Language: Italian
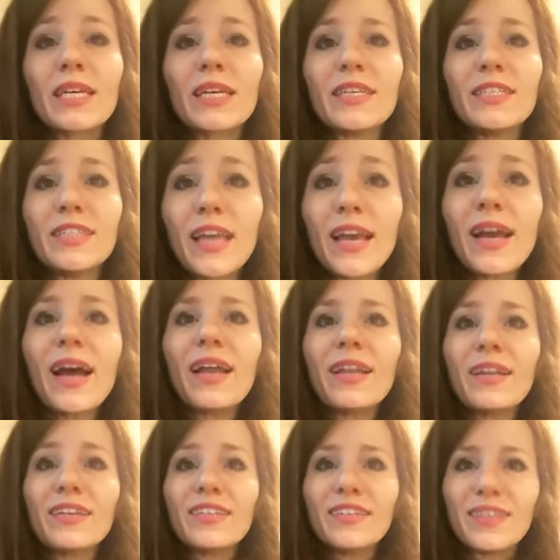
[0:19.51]

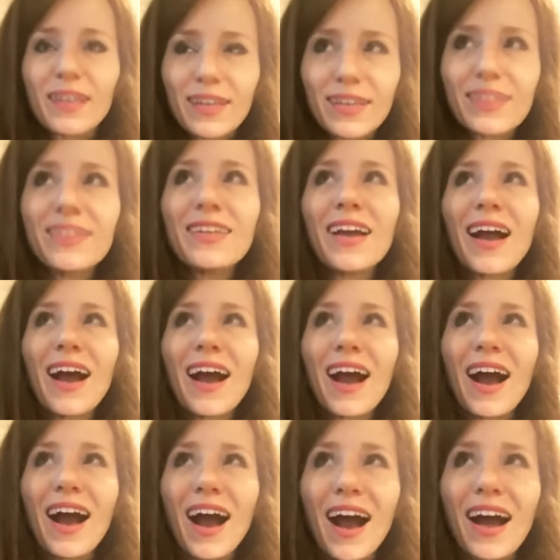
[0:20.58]
Yei
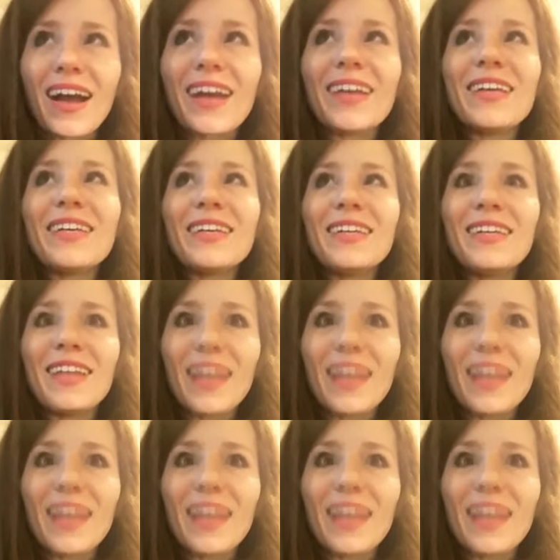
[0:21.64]
Ai